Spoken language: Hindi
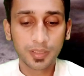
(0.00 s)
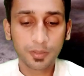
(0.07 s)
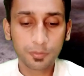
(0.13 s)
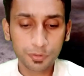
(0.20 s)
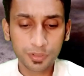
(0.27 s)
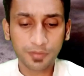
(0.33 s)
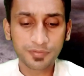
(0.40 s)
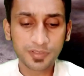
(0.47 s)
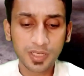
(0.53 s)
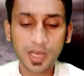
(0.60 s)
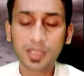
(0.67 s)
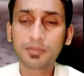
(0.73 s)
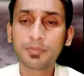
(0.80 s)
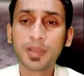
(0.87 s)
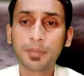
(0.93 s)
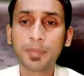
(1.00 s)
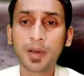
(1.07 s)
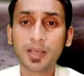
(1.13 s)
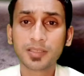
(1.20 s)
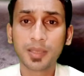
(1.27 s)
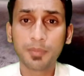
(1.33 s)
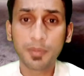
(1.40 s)
ये कुछ तफसीत मेरे
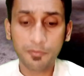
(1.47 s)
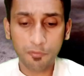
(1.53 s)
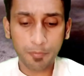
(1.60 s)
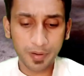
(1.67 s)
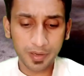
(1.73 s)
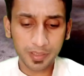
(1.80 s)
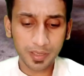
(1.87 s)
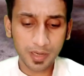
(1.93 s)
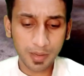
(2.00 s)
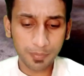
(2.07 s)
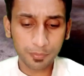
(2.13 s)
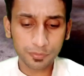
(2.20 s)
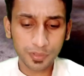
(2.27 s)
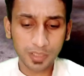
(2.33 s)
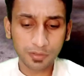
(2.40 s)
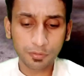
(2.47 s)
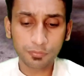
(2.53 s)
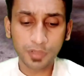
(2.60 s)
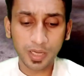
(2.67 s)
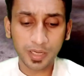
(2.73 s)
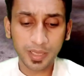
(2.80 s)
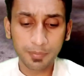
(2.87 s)
पास है मैं वो पढ़कर आपको सुनाता
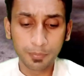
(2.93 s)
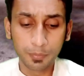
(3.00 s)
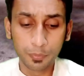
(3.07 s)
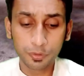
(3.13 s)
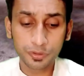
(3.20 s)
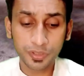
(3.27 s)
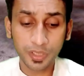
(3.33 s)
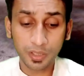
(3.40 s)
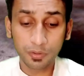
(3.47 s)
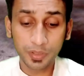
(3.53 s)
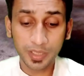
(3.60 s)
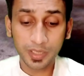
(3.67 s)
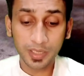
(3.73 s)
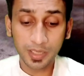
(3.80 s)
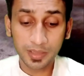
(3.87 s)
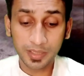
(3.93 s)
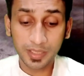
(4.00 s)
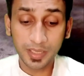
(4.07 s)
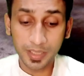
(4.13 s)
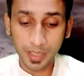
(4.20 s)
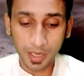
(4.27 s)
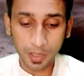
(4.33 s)
हूं ताकि मुझसे कोई
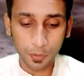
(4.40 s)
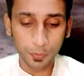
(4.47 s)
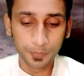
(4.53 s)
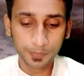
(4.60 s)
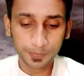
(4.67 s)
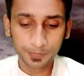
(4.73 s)
गलती ना हो